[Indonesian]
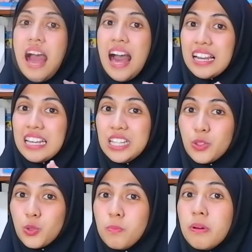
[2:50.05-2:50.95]
Hal
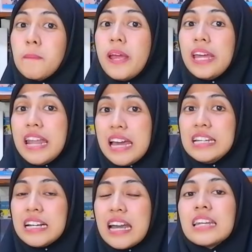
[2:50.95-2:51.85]
itu berbeda
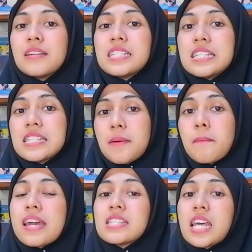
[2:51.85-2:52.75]
dengan sistem
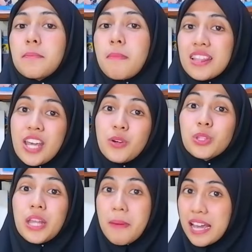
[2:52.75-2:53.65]
SNBT
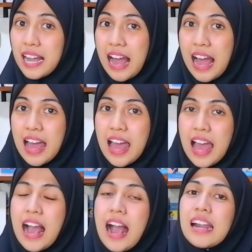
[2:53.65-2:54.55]
UTBK.
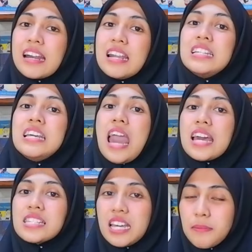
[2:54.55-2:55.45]
Karena di
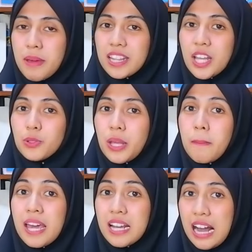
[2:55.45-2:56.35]
SNBT
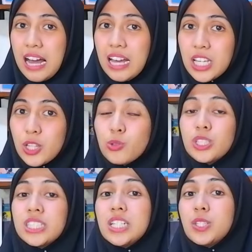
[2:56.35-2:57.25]
UTBK itu
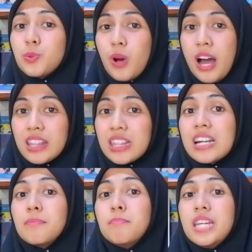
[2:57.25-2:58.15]
siswa
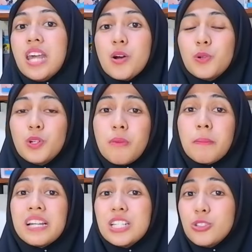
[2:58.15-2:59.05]
terlebih dahulu
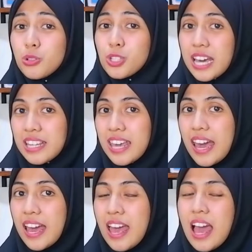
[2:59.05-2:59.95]
memilih
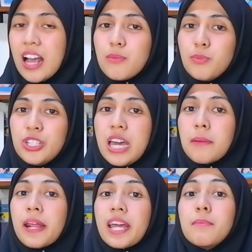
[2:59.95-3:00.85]
jurusannya. Kemudian
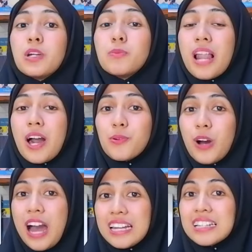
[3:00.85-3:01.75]
mereka baru
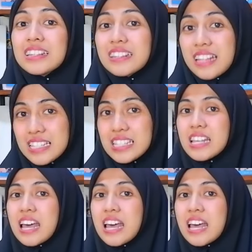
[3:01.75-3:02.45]
melakukan tes